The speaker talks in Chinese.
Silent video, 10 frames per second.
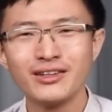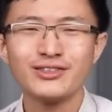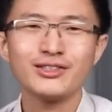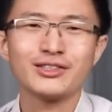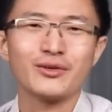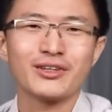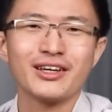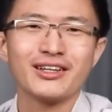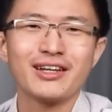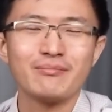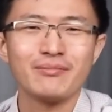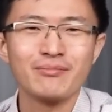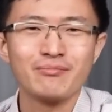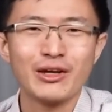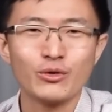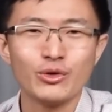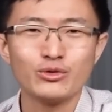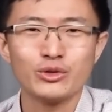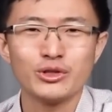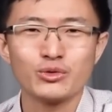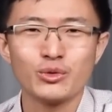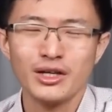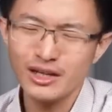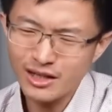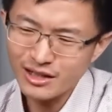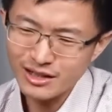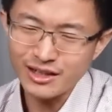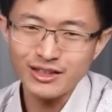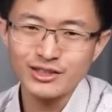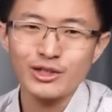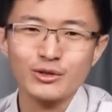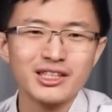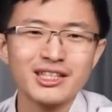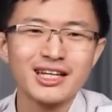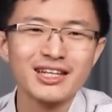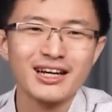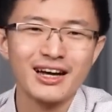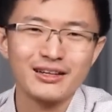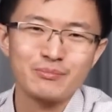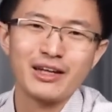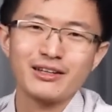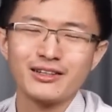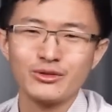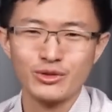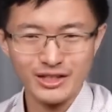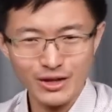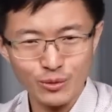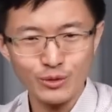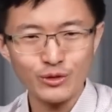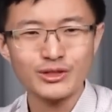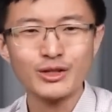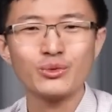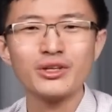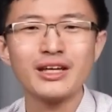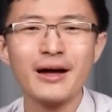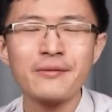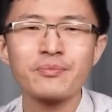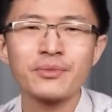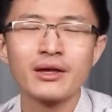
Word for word: 那至少你可以让美国人觉得说，嘿，你看它真的有在下降啊。那拜登可以说，你看我们有在努力啊。